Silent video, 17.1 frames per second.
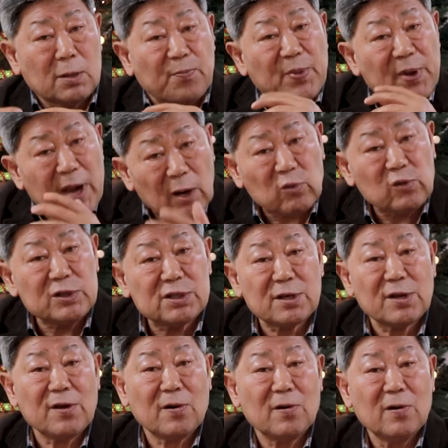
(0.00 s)
급변하고
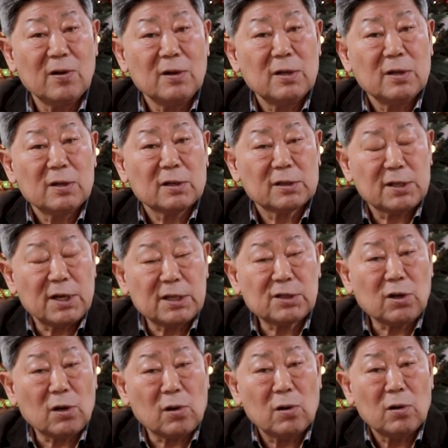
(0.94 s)
있어요.
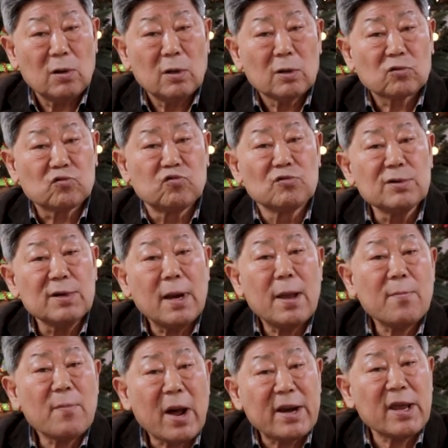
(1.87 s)
그래서
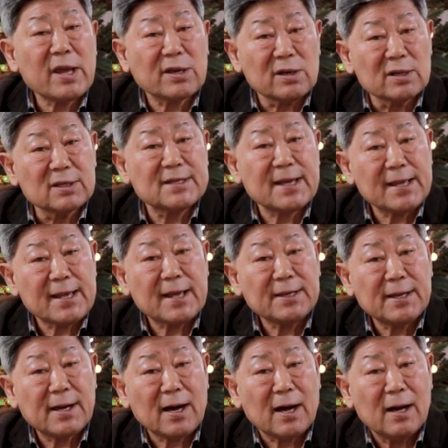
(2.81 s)
국내만의 경쟁이
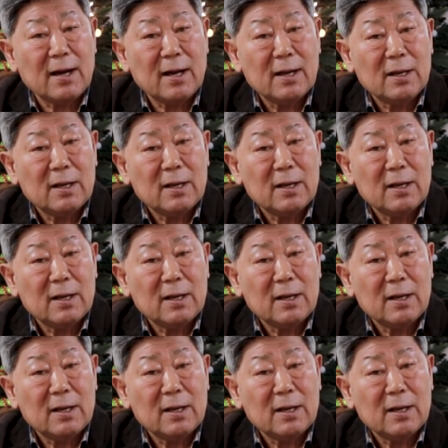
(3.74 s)
아니라